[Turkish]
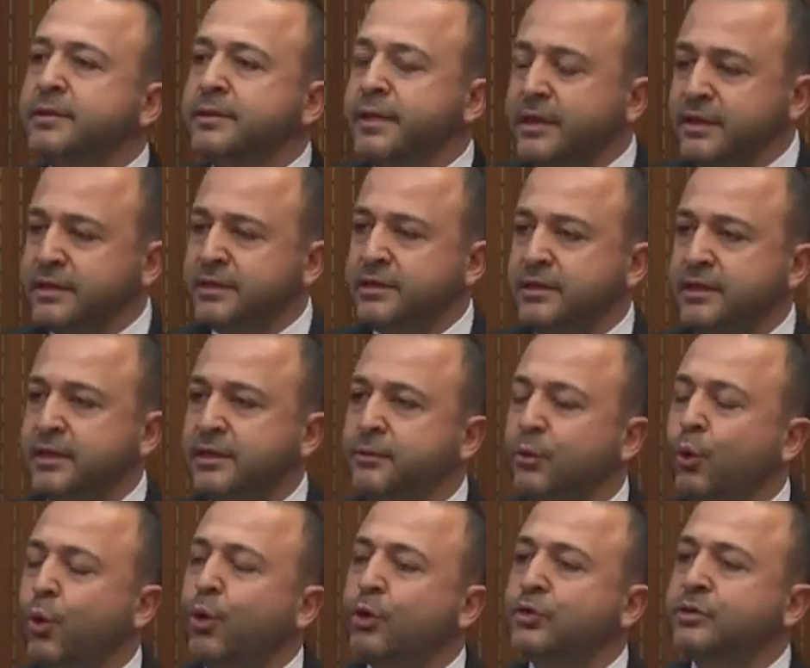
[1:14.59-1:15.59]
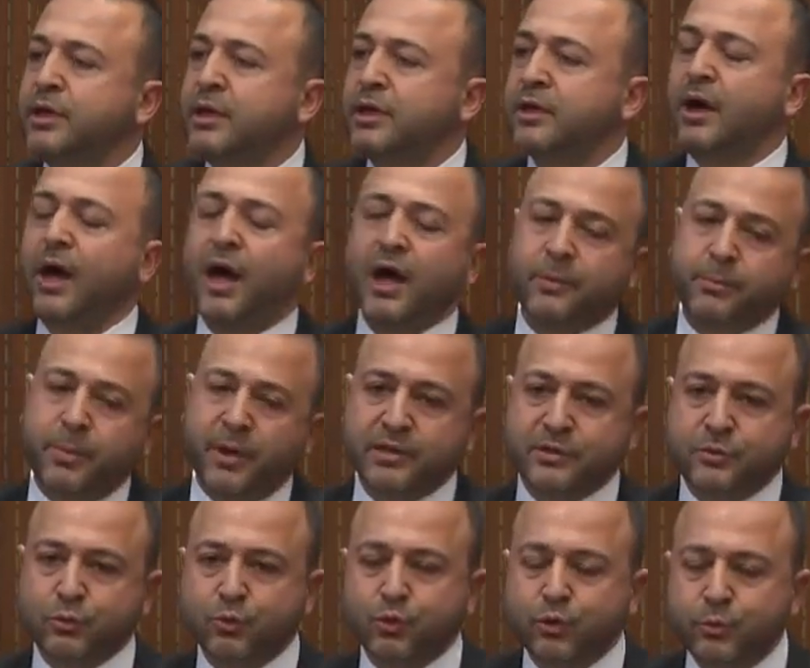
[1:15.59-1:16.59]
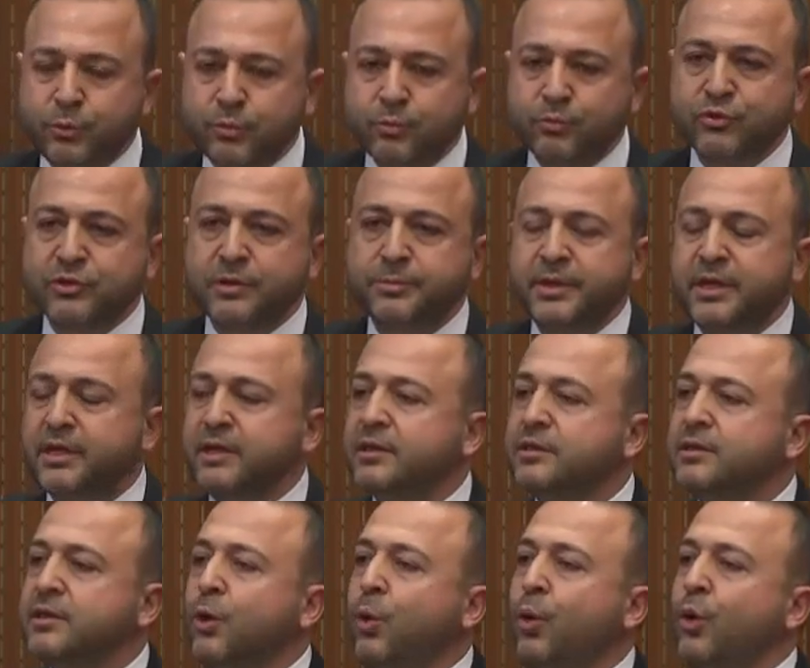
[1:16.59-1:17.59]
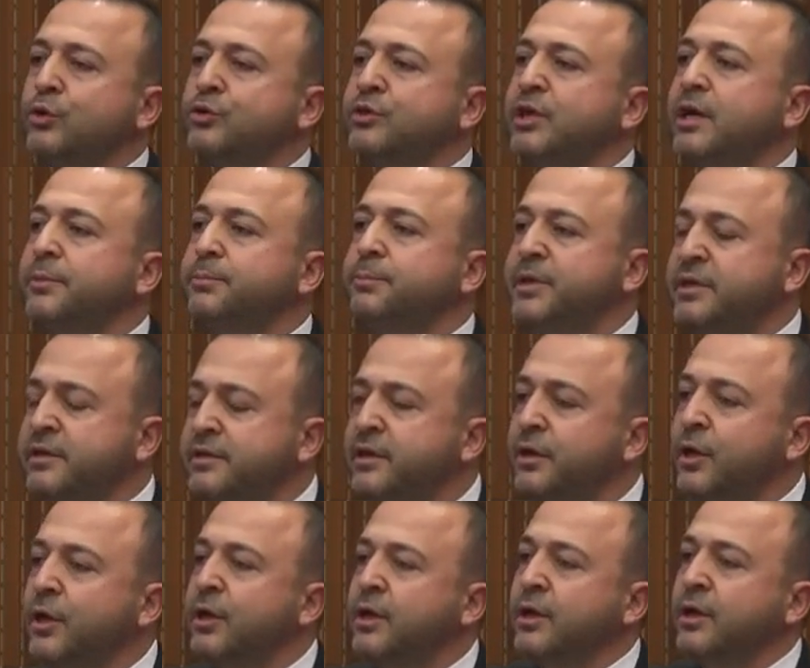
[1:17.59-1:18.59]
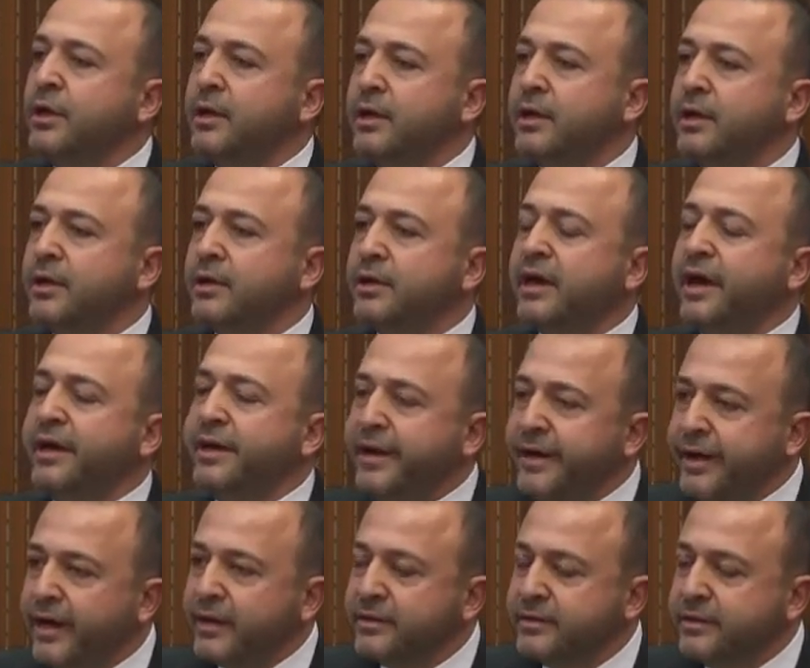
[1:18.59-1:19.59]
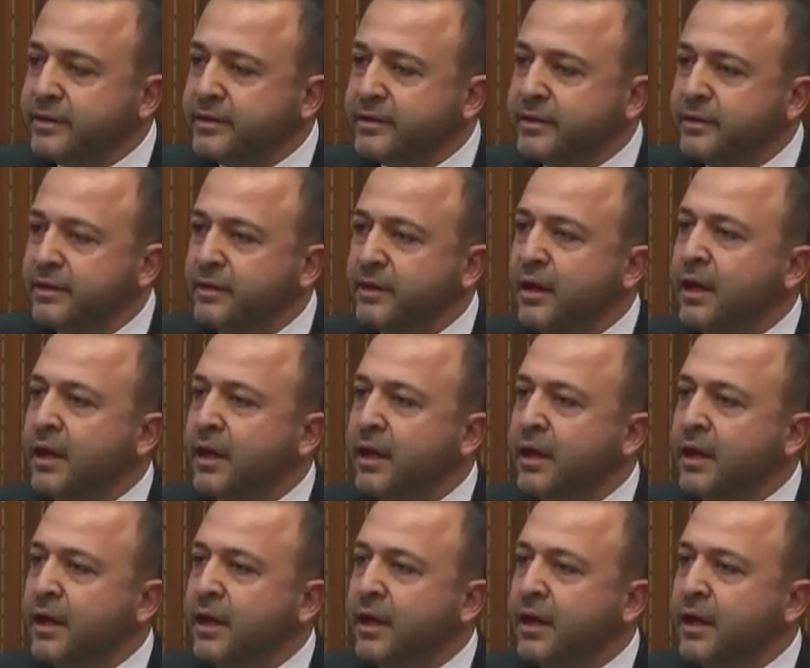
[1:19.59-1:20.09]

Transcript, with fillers: Dedik ki ortak AK Parti grubumuzla birlikte ortak bir e, karar aldık.